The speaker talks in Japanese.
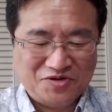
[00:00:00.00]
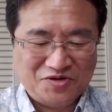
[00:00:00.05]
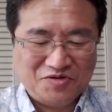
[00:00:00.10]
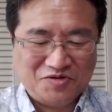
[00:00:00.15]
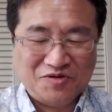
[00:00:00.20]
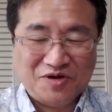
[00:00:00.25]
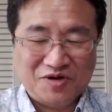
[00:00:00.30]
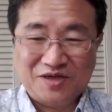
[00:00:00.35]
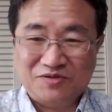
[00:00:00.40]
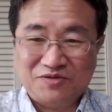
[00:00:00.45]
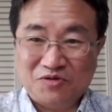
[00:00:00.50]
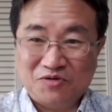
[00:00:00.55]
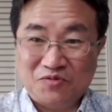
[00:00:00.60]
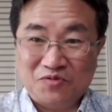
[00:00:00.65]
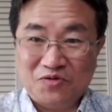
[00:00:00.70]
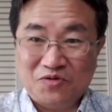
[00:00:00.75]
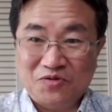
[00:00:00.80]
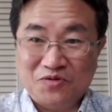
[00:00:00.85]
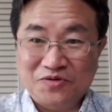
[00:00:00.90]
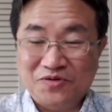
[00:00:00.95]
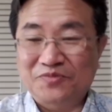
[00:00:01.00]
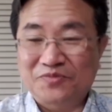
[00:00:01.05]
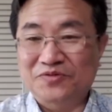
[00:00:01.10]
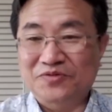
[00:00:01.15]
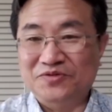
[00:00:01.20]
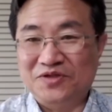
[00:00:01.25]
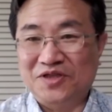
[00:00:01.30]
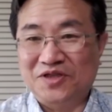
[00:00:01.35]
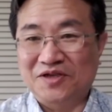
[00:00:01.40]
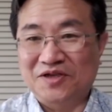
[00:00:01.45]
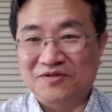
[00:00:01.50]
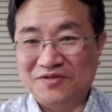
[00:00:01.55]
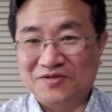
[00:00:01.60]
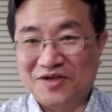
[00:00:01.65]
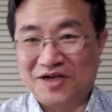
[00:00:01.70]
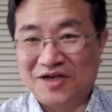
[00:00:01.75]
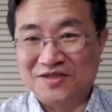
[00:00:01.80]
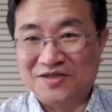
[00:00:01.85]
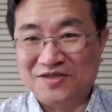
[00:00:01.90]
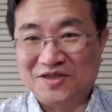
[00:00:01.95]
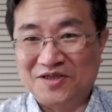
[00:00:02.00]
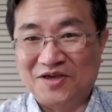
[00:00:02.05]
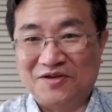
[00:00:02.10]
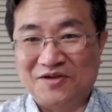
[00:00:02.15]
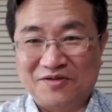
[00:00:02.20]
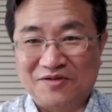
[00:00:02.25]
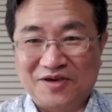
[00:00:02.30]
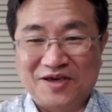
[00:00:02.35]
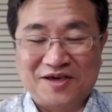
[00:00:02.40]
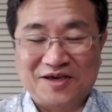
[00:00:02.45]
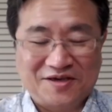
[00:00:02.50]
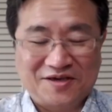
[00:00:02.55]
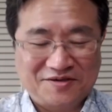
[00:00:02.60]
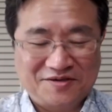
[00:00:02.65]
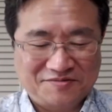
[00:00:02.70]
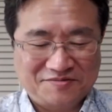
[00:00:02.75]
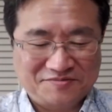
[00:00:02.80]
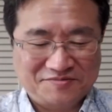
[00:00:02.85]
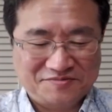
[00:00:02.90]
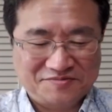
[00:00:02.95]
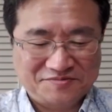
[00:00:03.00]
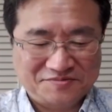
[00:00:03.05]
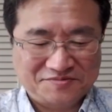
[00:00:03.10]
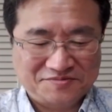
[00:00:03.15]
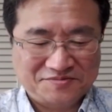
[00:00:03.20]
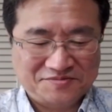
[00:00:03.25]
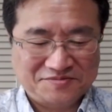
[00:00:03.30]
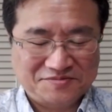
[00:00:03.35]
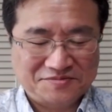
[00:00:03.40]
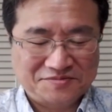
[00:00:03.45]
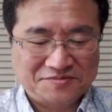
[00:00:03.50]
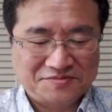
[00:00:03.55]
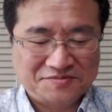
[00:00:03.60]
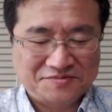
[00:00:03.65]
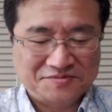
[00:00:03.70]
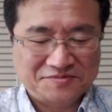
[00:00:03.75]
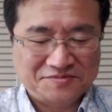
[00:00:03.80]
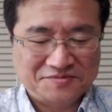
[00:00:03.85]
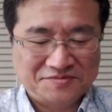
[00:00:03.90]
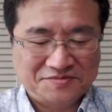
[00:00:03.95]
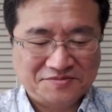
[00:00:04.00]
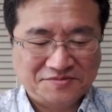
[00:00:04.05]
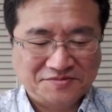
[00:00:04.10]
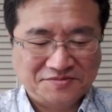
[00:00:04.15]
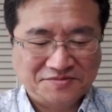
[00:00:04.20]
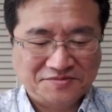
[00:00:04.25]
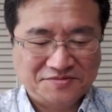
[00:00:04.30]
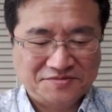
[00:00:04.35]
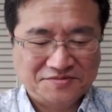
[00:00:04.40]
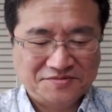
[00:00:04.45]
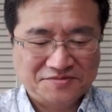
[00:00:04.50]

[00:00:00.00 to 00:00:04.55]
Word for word: 海は友を呼ぶっていう感じだよね。いや、